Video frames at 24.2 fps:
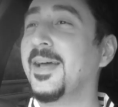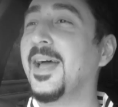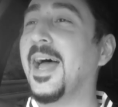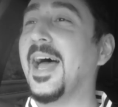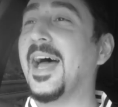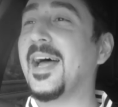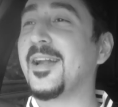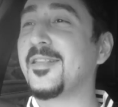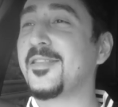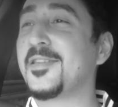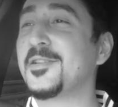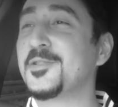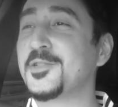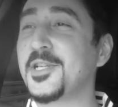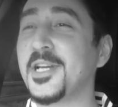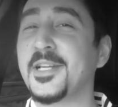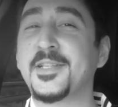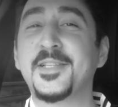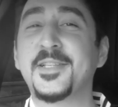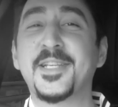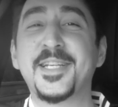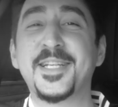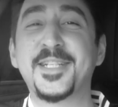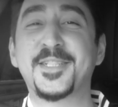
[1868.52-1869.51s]

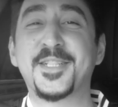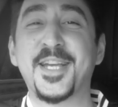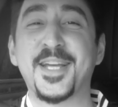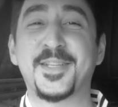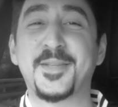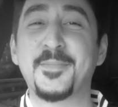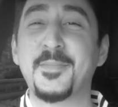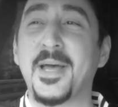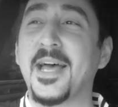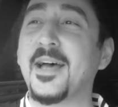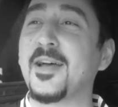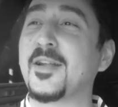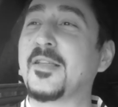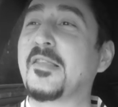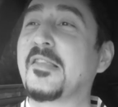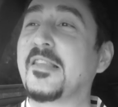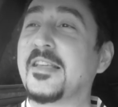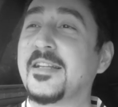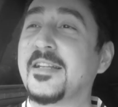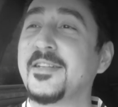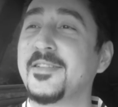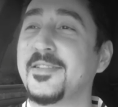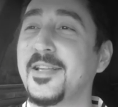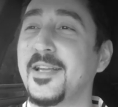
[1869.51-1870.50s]
Erzincan diyecektim,
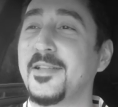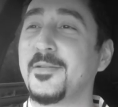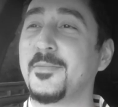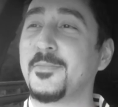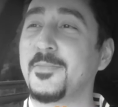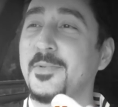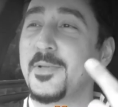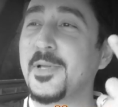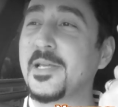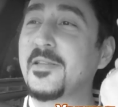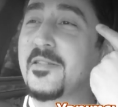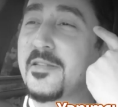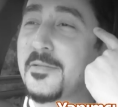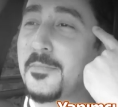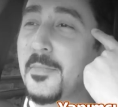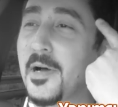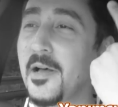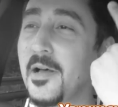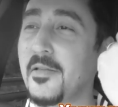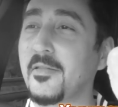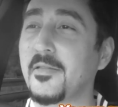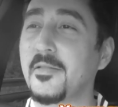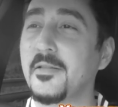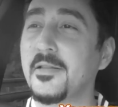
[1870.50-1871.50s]
Ersin dedim. İsim
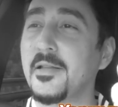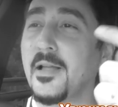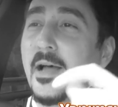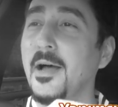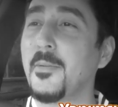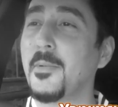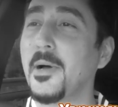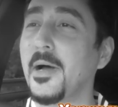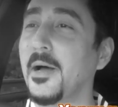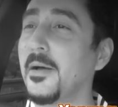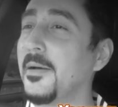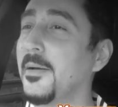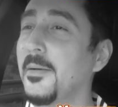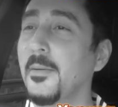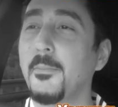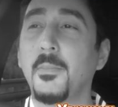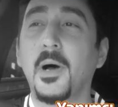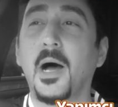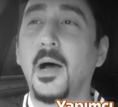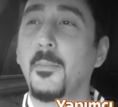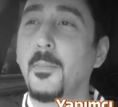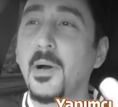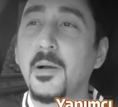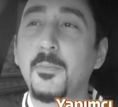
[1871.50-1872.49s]
aslında ama Ersin.
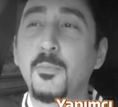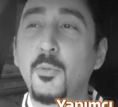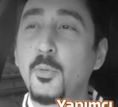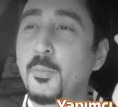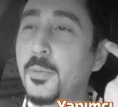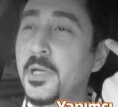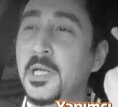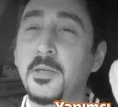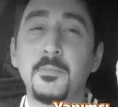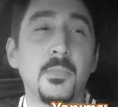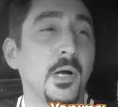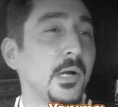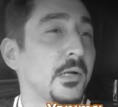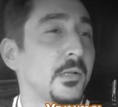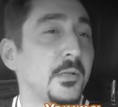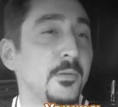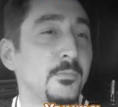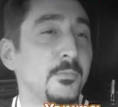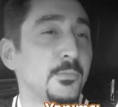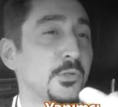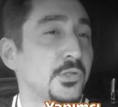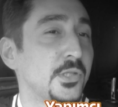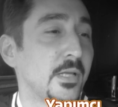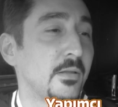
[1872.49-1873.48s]
bak bu benim
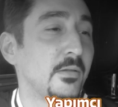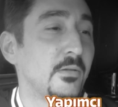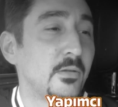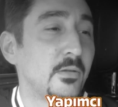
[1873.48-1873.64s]
aklım işte.